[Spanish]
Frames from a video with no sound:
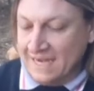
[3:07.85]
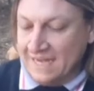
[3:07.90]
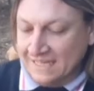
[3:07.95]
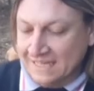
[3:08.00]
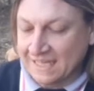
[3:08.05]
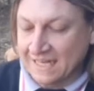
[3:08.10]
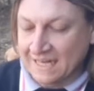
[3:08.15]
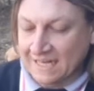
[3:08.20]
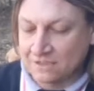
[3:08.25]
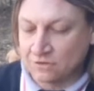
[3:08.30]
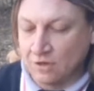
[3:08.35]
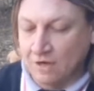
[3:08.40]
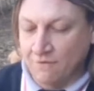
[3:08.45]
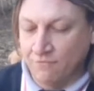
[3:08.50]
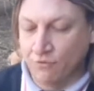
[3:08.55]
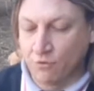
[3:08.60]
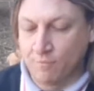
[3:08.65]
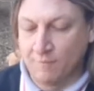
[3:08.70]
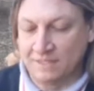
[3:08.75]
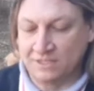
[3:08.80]
en este caso la
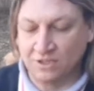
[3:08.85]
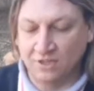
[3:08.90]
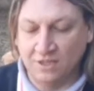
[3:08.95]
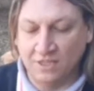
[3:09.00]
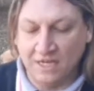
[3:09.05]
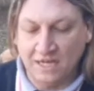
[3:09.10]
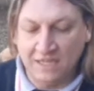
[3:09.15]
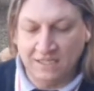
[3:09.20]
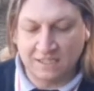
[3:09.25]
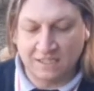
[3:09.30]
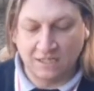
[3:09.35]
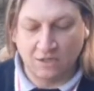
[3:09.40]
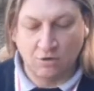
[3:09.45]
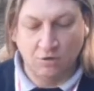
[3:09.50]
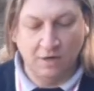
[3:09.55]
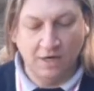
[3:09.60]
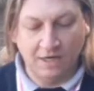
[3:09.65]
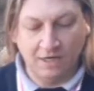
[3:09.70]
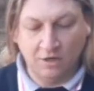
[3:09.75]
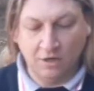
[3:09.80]
formación de leyes
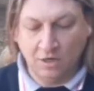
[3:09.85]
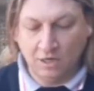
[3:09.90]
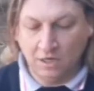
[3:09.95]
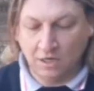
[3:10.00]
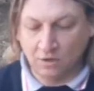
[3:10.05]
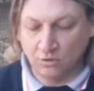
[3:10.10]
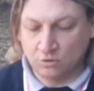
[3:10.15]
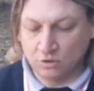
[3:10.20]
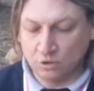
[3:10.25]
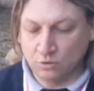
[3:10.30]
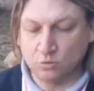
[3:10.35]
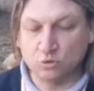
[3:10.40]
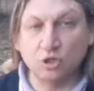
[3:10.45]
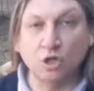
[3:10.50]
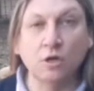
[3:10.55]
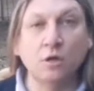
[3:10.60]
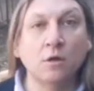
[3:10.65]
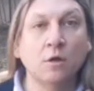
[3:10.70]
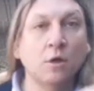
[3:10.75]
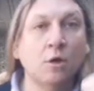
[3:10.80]
con arreglo de la
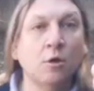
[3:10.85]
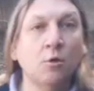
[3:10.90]
Constitución?